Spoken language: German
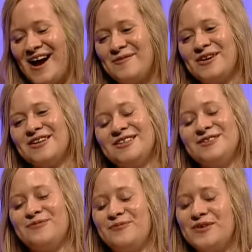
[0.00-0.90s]
Aber
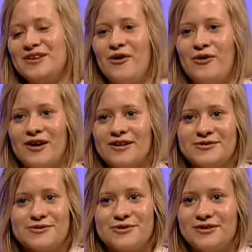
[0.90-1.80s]
ich bin auch,
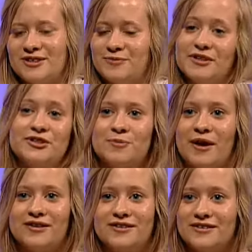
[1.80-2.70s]
also ich bin
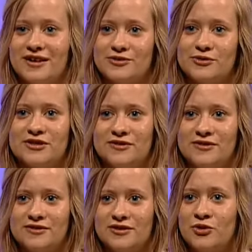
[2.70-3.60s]
gespannt. Also ich,
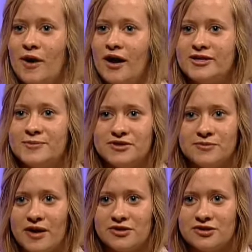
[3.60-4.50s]
überall gibt es
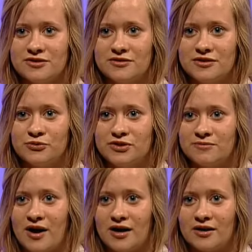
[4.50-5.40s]
Menschen, die Musik
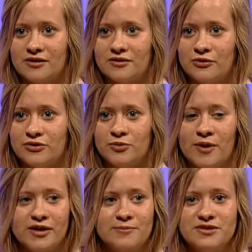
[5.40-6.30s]
machen und
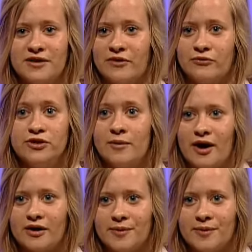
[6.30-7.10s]
überall gibt es einfach wunderbare